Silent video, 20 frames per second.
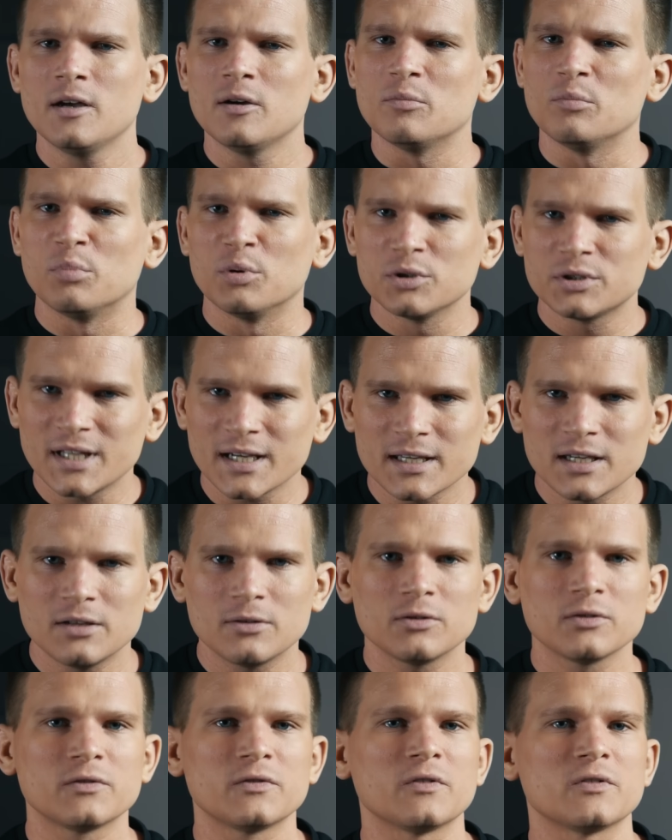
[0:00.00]
bo takie
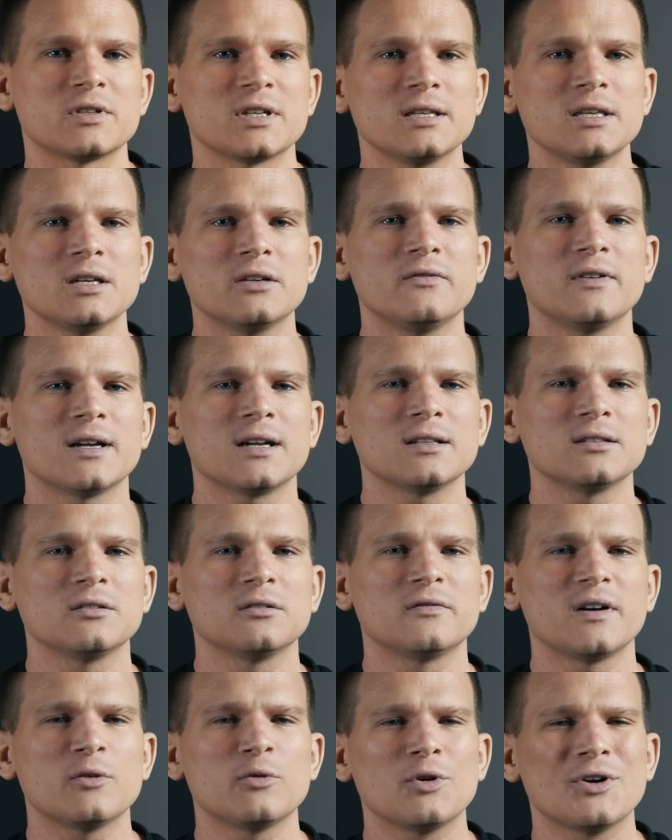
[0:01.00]
rozwiązanie
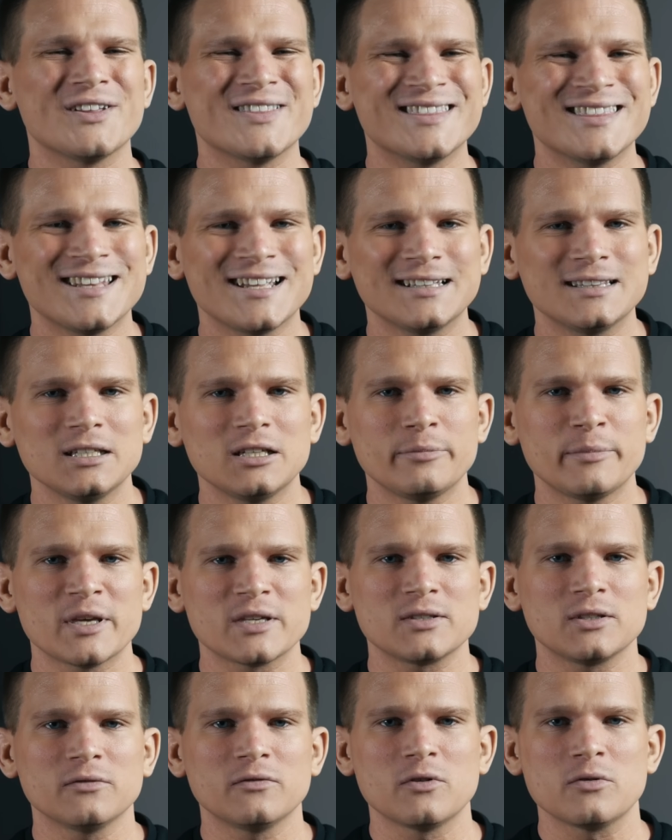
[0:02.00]
gwarantowało
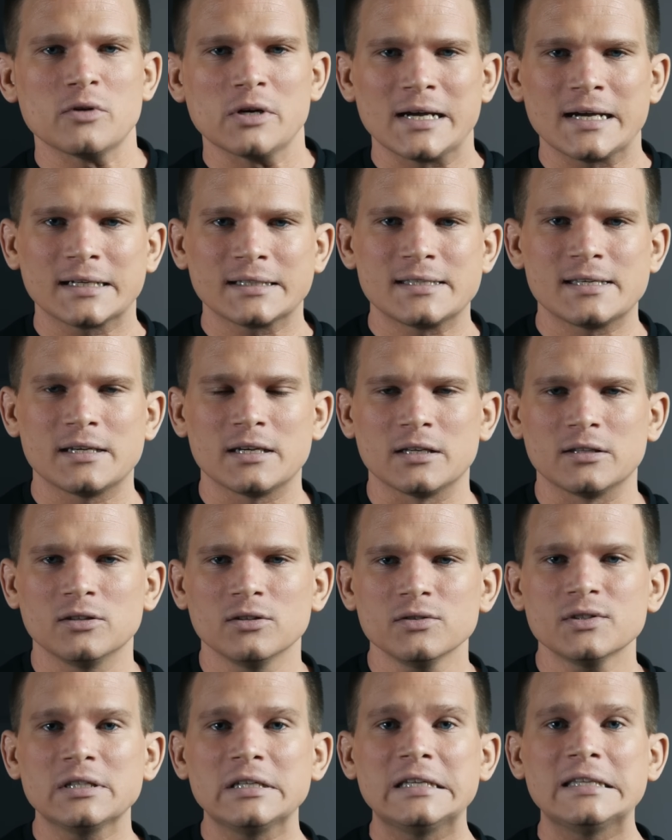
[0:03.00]
natychmiastową reakcję
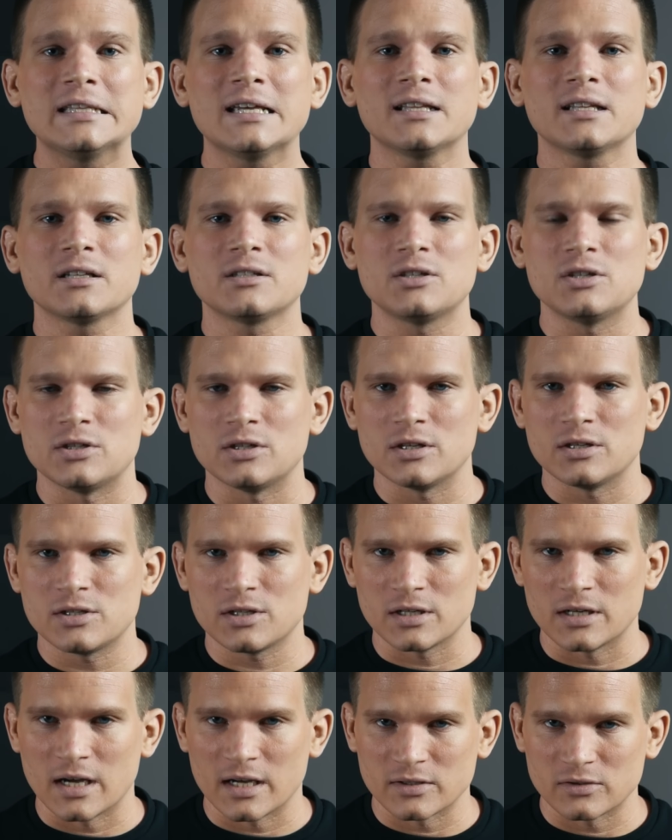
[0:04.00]
jednostki na
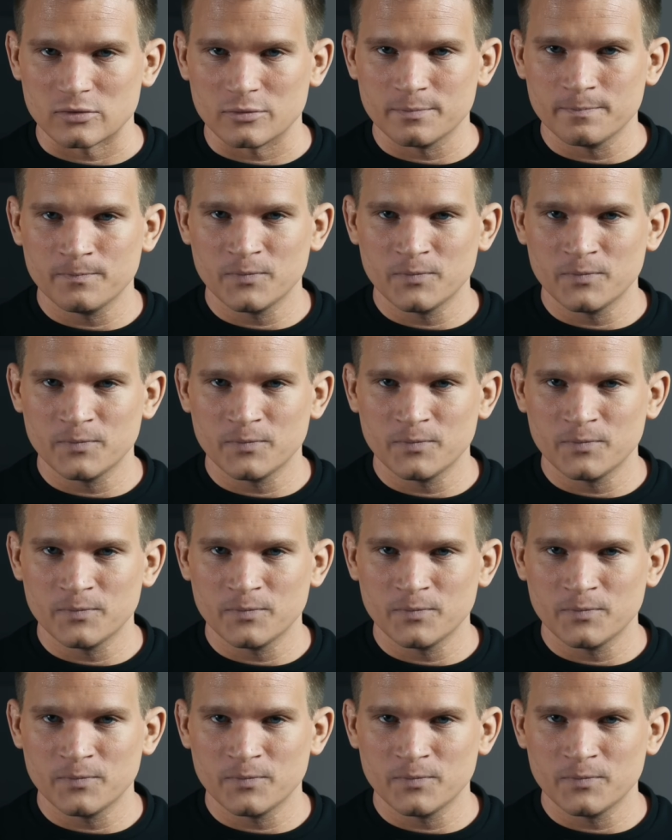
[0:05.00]
naciśnięcie gazu.